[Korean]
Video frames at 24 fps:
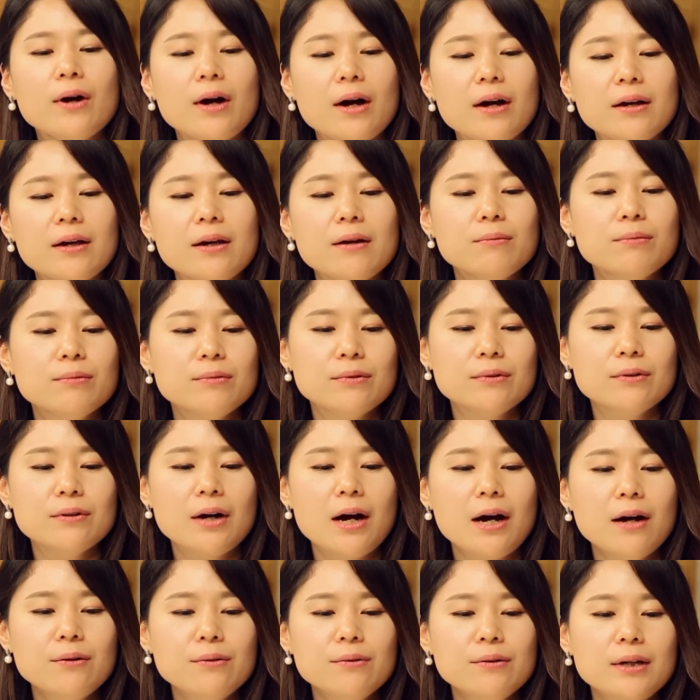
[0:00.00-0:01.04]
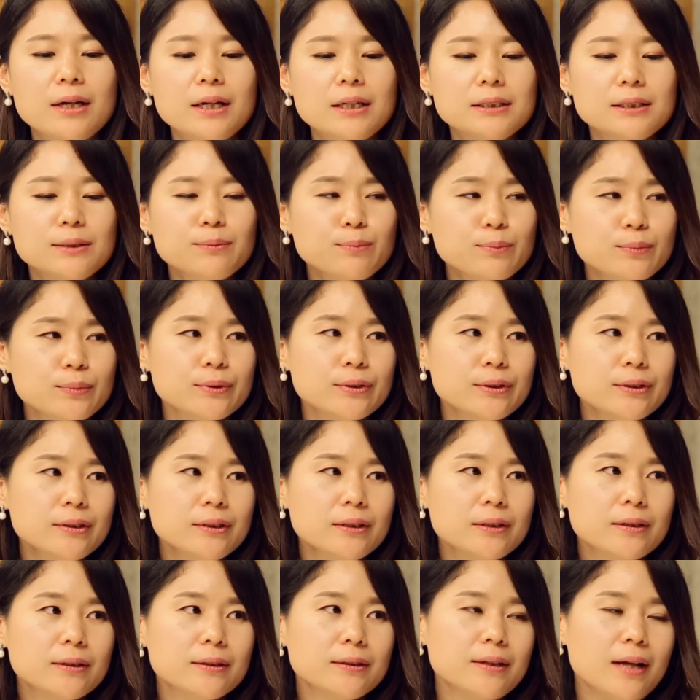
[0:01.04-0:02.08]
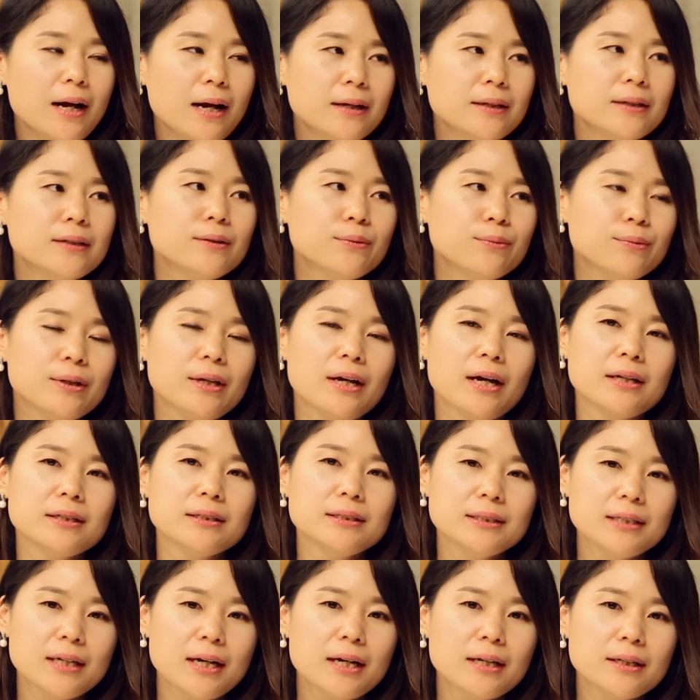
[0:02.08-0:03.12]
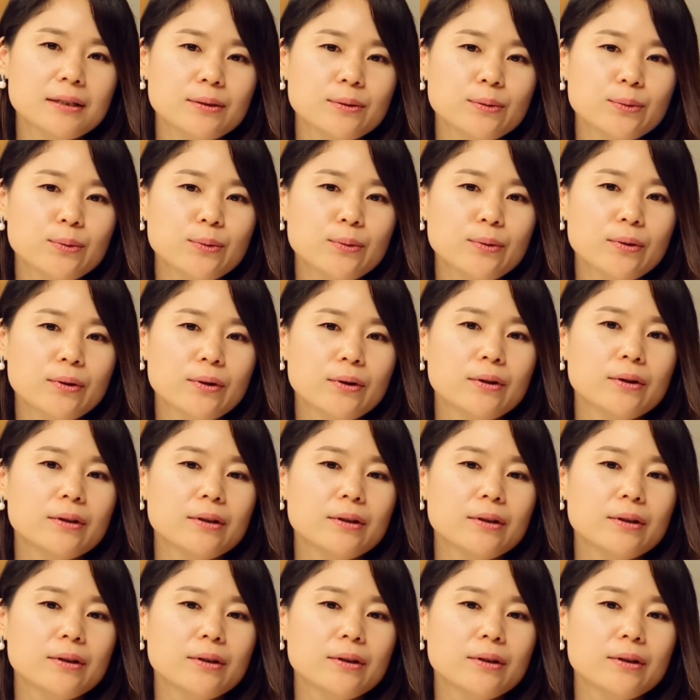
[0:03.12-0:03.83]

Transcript: 가계부를 하루에 10분 나를 위한 시간으로